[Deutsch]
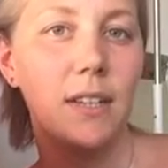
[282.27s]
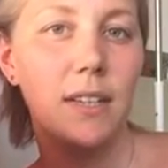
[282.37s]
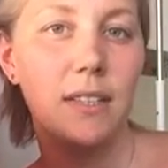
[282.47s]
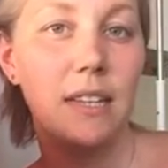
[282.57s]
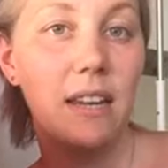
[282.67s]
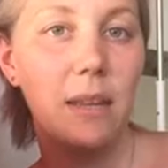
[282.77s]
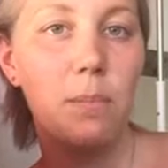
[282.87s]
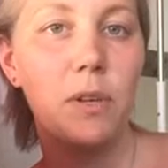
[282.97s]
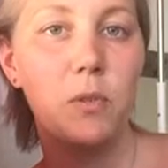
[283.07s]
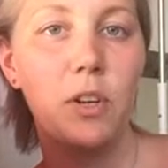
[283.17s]
äh, die dann
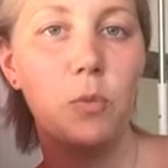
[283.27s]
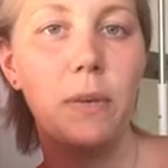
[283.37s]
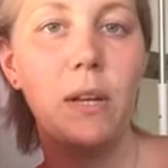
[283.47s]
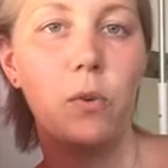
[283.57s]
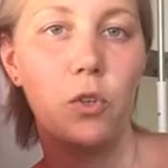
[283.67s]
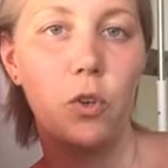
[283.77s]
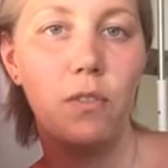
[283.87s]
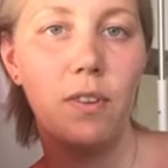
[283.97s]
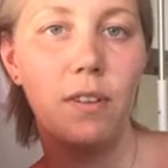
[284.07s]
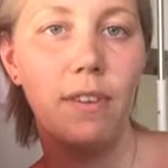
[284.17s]
eben bei so einer Spiegelung
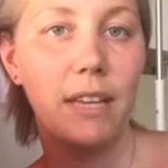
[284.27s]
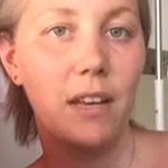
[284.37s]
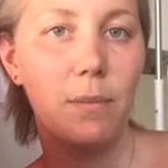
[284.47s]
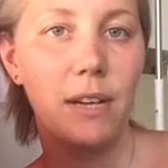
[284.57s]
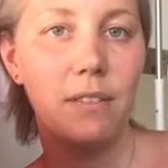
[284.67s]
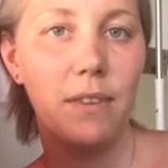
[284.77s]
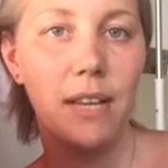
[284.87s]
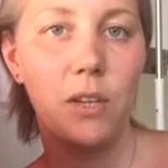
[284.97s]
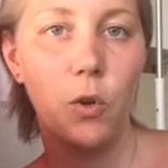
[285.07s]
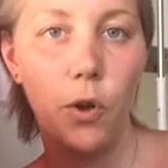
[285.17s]
schon weggemacht
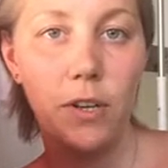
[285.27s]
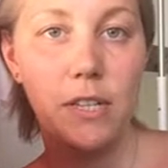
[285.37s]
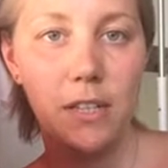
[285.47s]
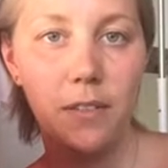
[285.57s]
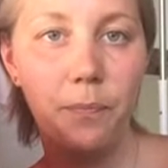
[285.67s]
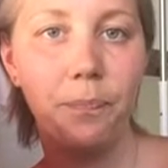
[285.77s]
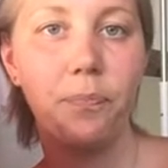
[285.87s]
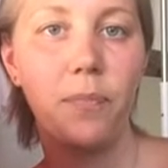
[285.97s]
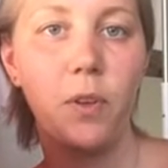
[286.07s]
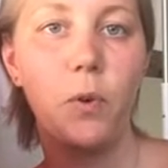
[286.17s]
werden könnten.
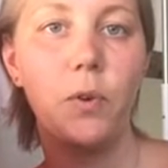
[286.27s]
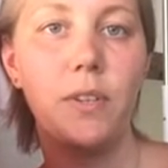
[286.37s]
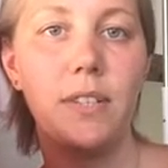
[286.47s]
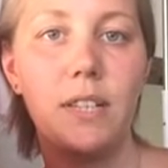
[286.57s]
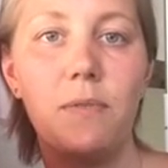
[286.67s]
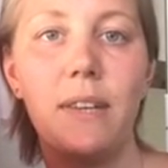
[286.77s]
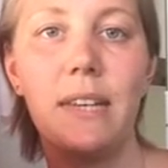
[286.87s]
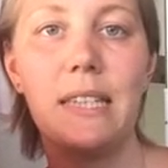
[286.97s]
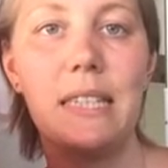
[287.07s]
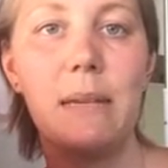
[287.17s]
Und
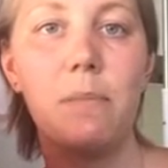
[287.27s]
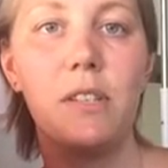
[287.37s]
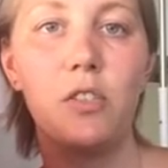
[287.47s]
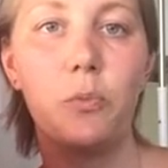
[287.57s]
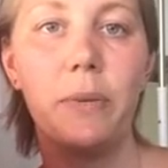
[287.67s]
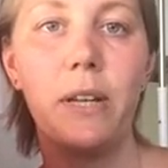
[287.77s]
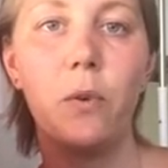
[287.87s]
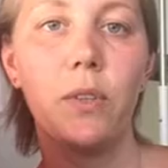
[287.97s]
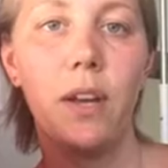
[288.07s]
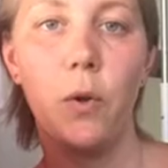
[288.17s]
deswegen ist eben diese
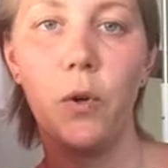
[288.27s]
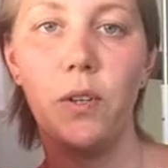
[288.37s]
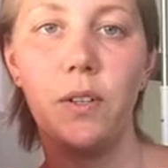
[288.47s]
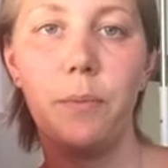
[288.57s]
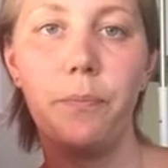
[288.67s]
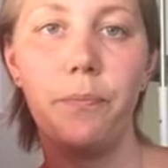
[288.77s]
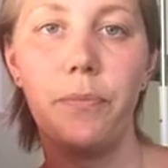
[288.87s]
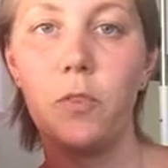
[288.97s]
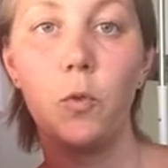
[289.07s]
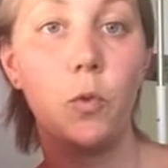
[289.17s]
Spiegelung dann auch ähm,
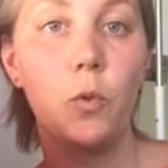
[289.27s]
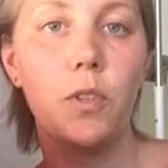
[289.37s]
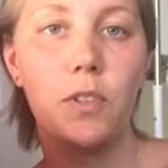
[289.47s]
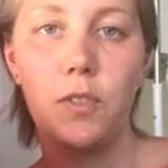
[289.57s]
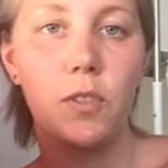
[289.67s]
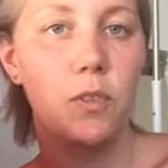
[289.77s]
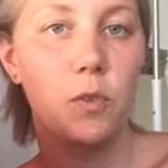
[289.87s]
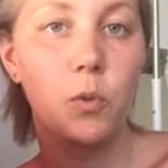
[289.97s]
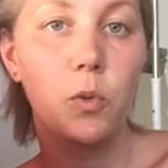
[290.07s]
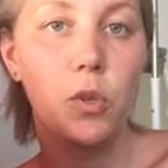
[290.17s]
so ein gutes, so
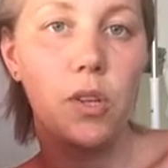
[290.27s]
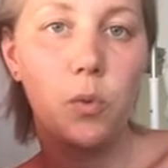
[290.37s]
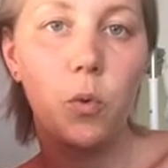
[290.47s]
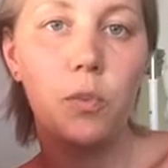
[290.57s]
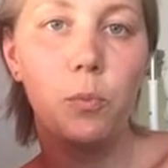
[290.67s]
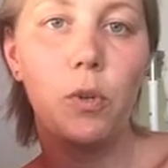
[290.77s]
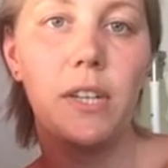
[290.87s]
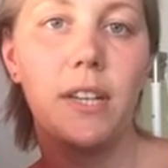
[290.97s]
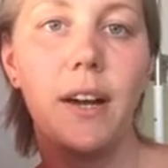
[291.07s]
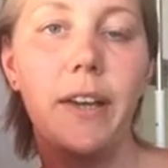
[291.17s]
eine gute
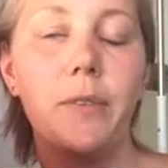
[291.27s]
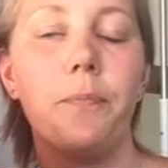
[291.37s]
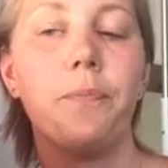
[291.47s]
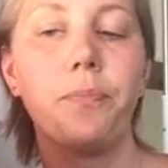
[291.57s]
Untersuchungsmöglichkeit.